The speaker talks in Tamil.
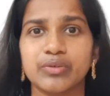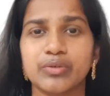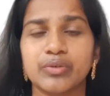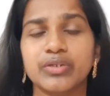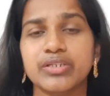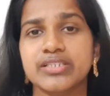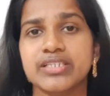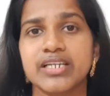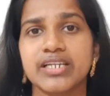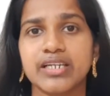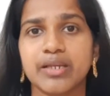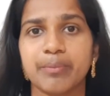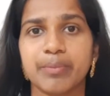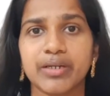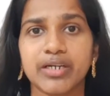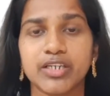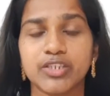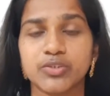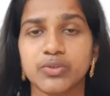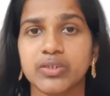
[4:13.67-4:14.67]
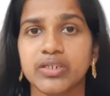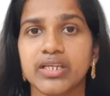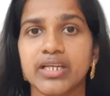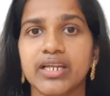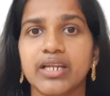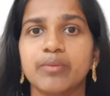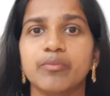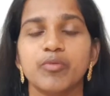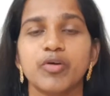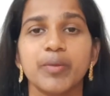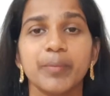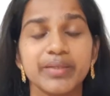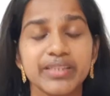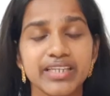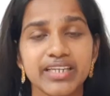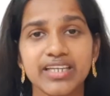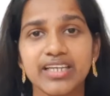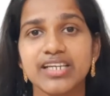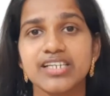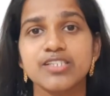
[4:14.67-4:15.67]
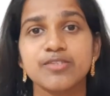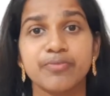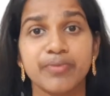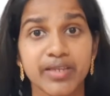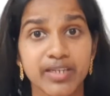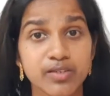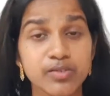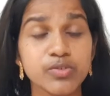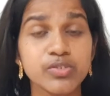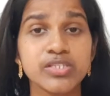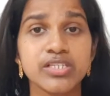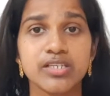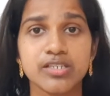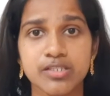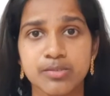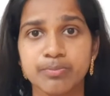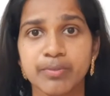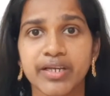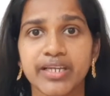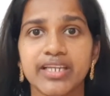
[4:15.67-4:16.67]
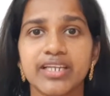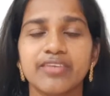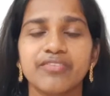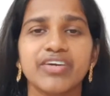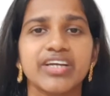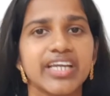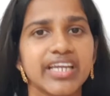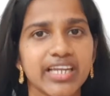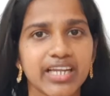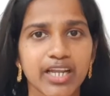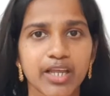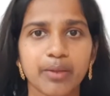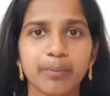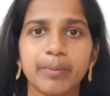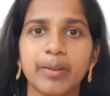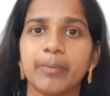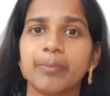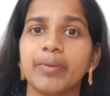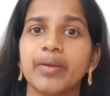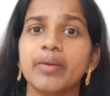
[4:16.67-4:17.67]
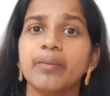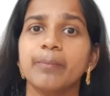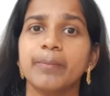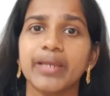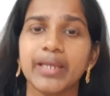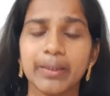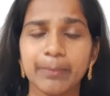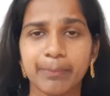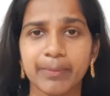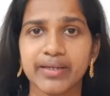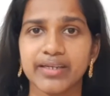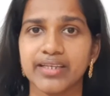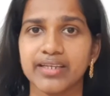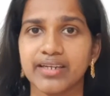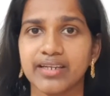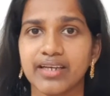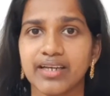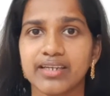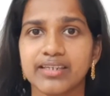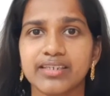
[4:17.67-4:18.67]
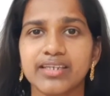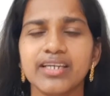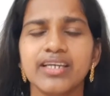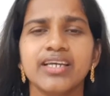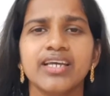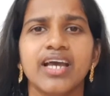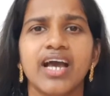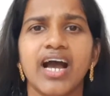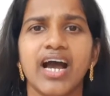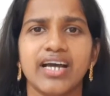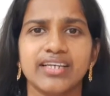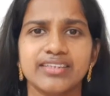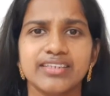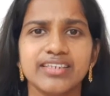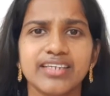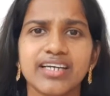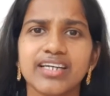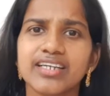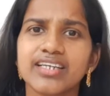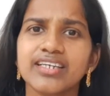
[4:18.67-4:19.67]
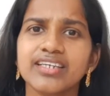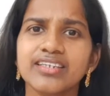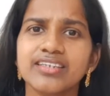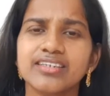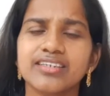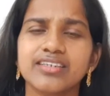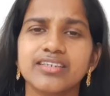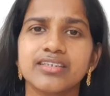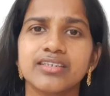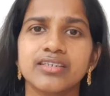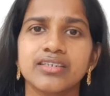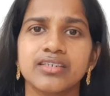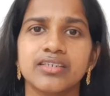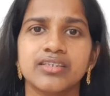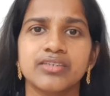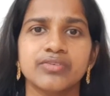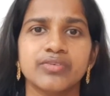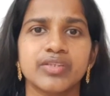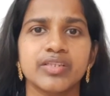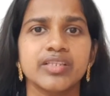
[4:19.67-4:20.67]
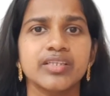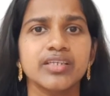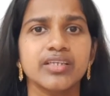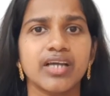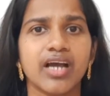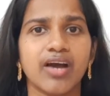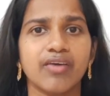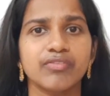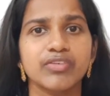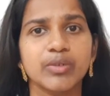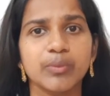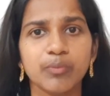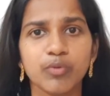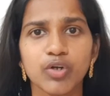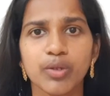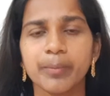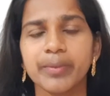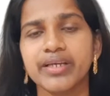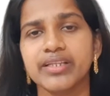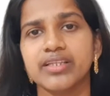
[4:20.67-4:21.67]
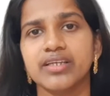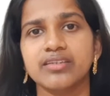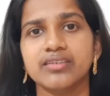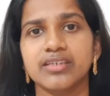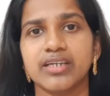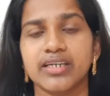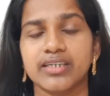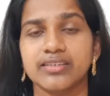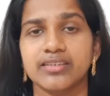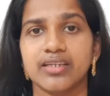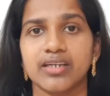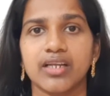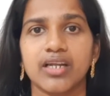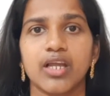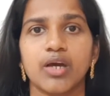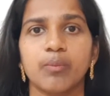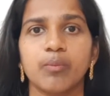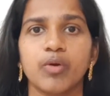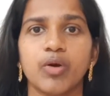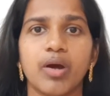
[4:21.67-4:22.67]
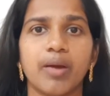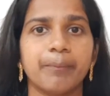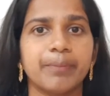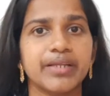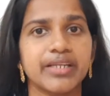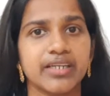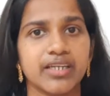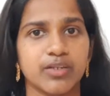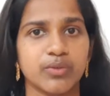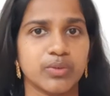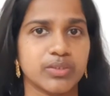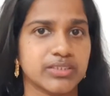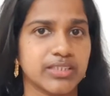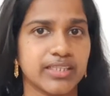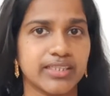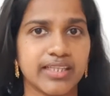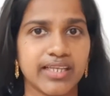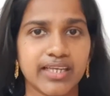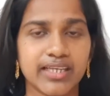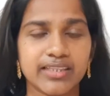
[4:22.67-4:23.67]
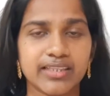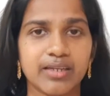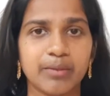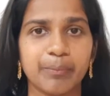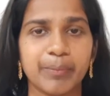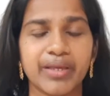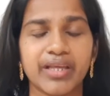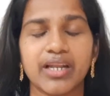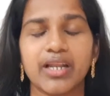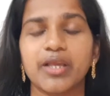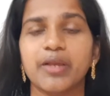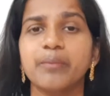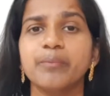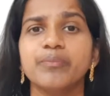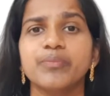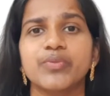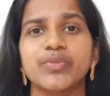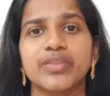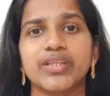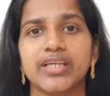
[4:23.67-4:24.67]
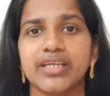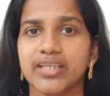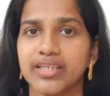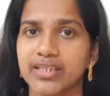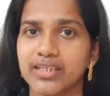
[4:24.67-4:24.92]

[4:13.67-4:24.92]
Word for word: ஒரு சில நபர்களை சொன்னேன்ல முகமது ரியாஸ் ஃபெரோஸ் இஸ்மாயில் இவங்க எல்லாருமே போய் மீட் பண்ணியிருக்காங்க அதனால இது வந்து அவங்க மூலமாக ஏதாவது நடந்திருக்கலாமோ அப்படின்ற ஒரு சந்தேகத்தின் பேர்லேயும் இந்த